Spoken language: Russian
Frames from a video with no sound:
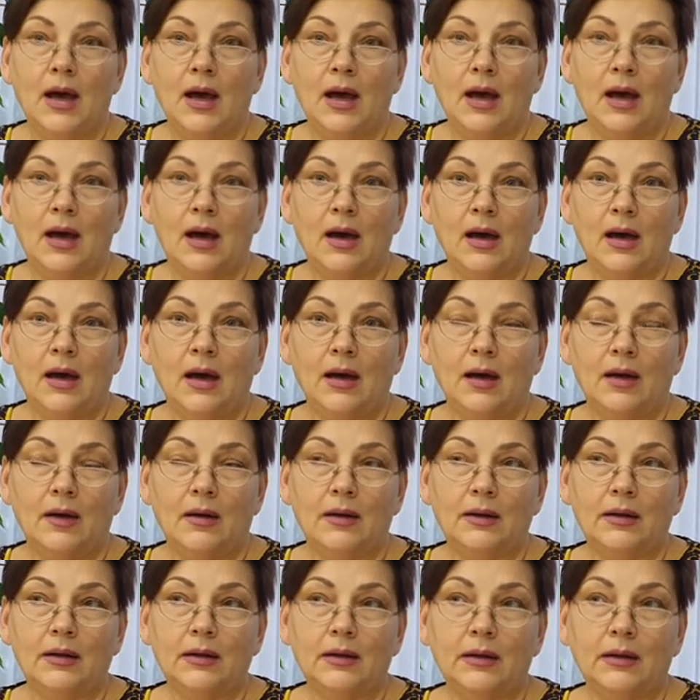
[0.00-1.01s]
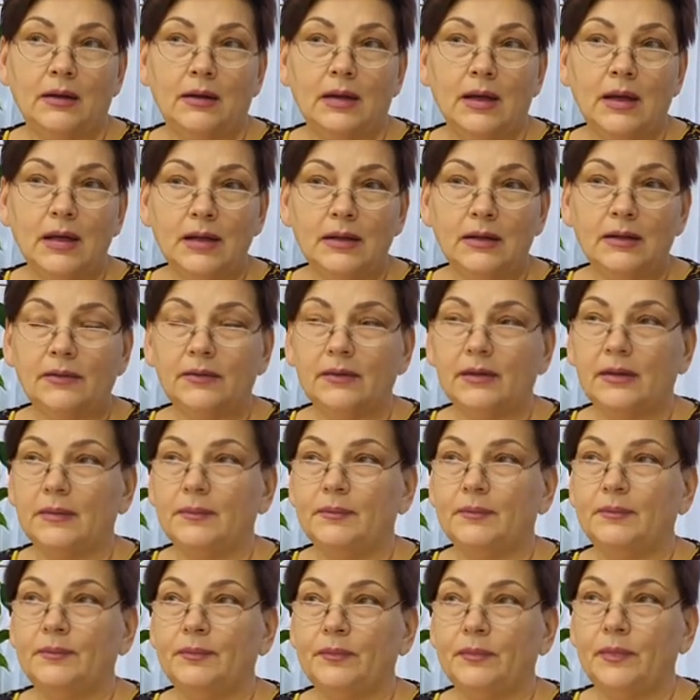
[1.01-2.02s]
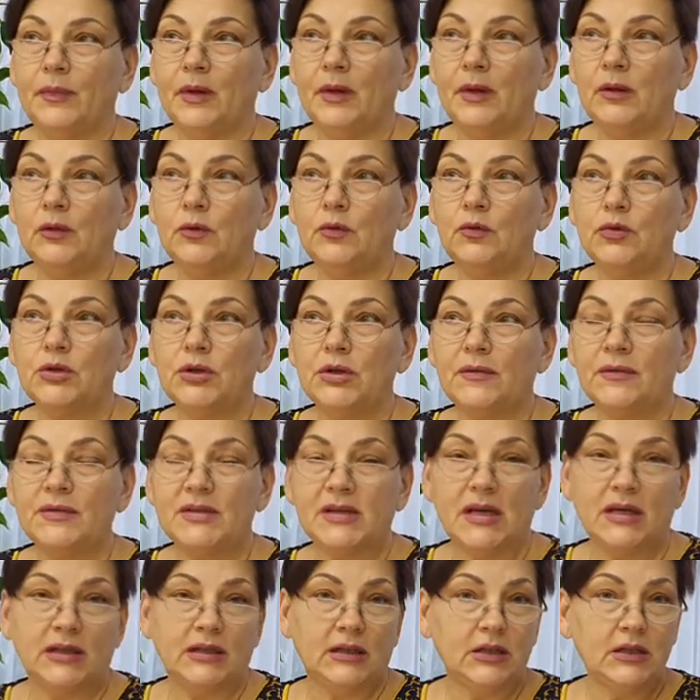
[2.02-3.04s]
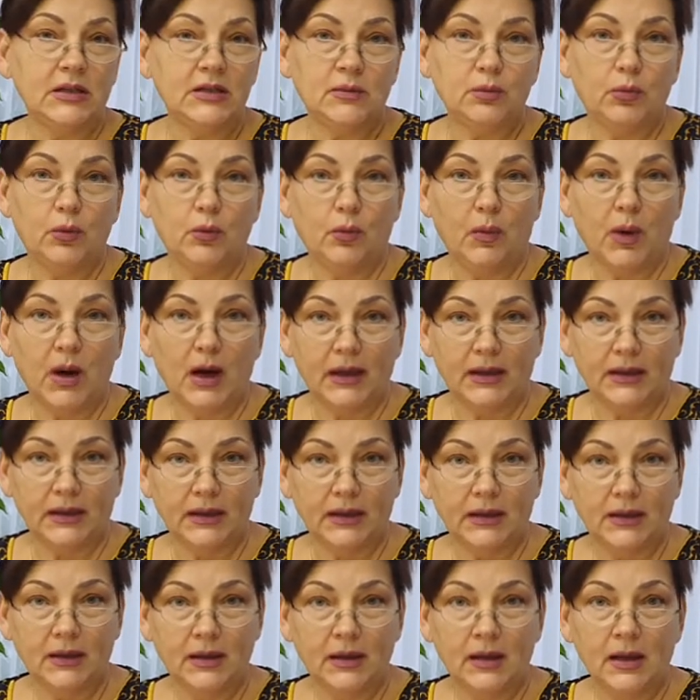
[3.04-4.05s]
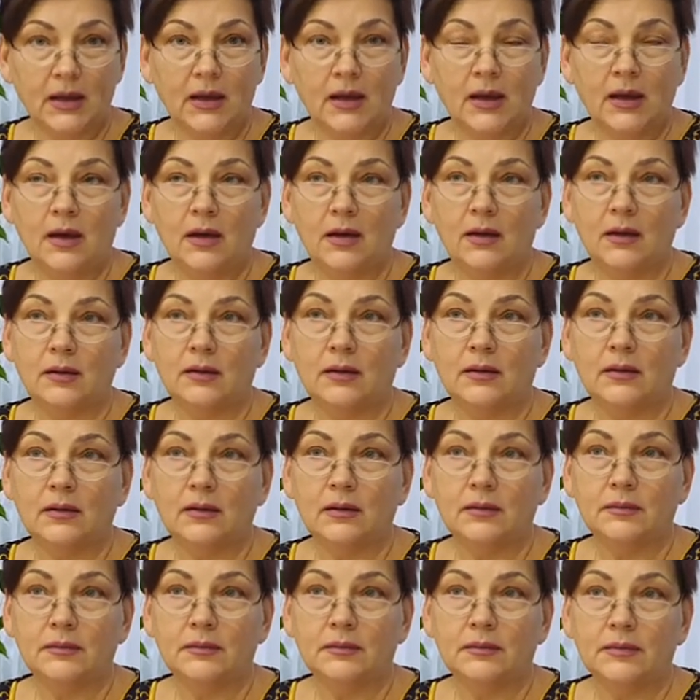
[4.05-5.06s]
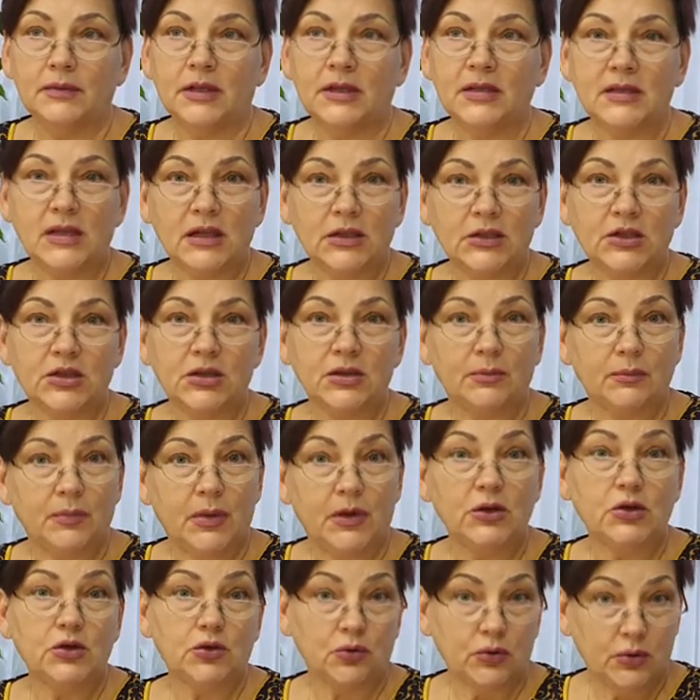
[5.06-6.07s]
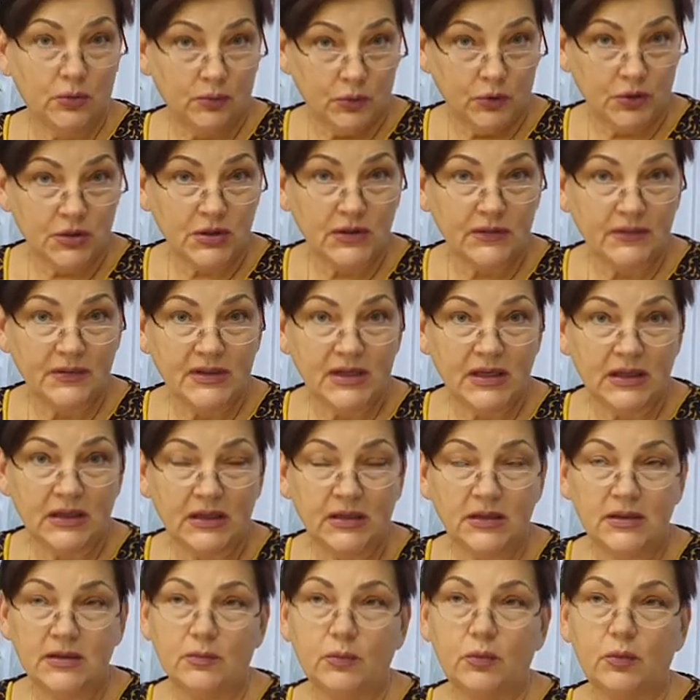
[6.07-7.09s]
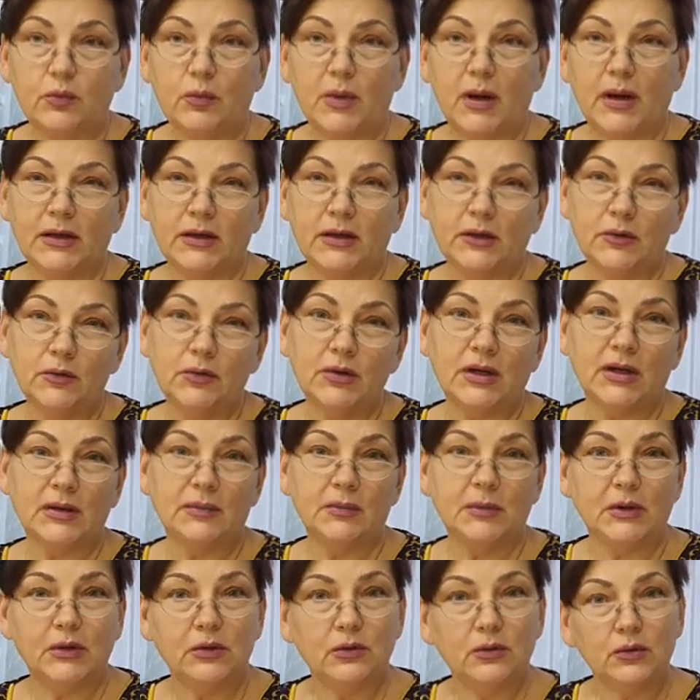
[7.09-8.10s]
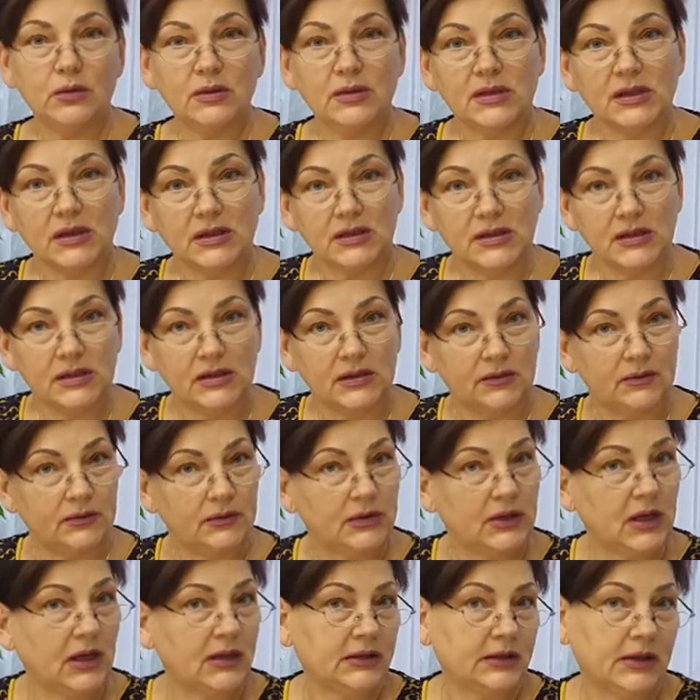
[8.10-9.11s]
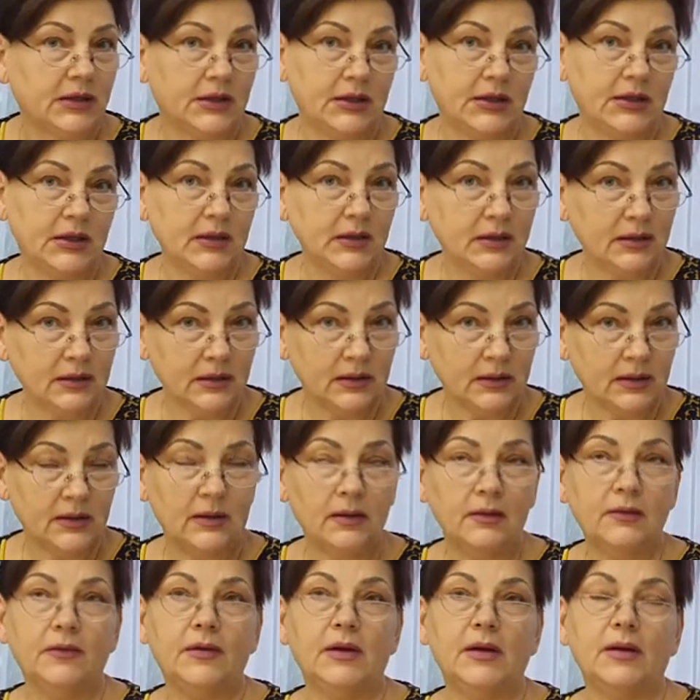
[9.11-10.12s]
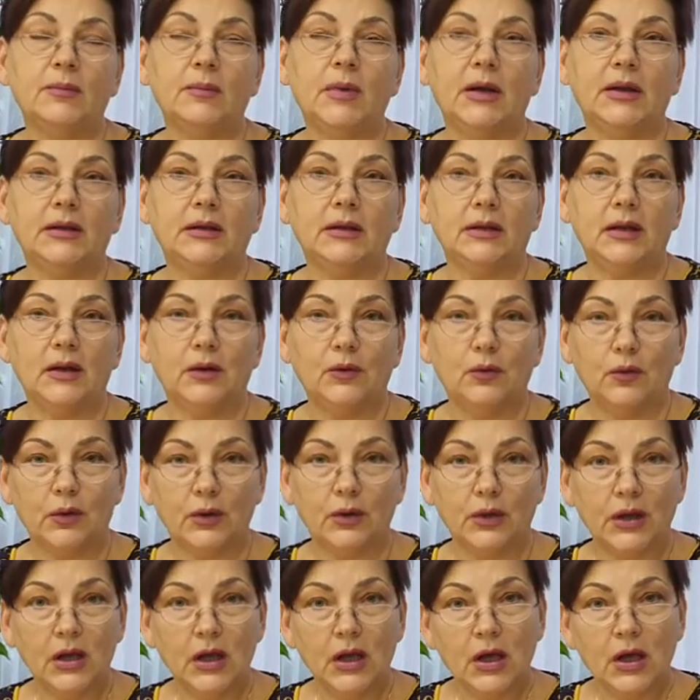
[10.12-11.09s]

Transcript: А, э, для этого нужно взять лист бумаги, а, достаточно большой, можно взять лист бумаги, ну, рекомендуется где-то вот А3, формат такой.